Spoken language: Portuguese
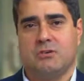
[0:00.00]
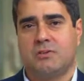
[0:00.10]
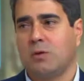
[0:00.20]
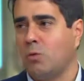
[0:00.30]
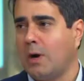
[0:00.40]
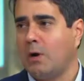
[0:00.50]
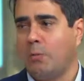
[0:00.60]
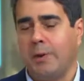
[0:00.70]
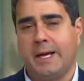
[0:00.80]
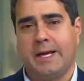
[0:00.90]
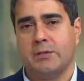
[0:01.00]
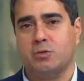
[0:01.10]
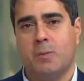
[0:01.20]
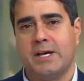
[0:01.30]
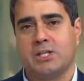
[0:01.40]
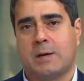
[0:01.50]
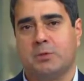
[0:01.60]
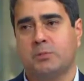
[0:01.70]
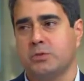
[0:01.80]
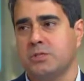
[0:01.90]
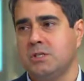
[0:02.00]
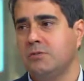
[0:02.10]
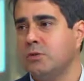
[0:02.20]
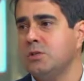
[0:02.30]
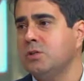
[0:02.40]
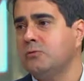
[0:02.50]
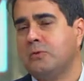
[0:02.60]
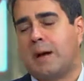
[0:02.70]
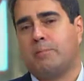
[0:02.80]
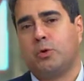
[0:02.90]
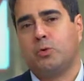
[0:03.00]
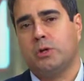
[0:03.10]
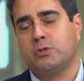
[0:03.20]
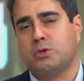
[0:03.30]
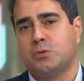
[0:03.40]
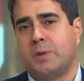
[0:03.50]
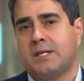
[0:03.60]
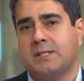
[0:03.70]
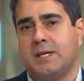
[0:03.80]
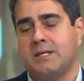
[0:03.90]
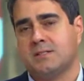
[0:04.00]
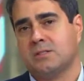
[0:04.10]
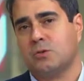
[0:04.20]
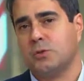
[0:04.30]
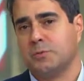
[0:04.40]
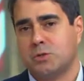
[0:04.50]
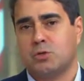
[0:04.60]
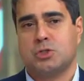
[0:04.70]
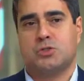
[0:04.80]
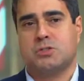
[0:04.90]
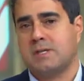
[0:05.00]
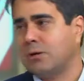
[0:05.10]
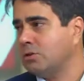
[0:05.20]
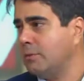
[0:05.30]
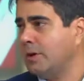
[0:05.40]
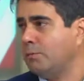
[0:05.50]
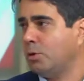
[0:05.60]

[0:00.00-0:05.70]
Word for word: evacuar o prédio o mais rápido possível e não ficar procurando seus pertences. Algumas pessoas disseram também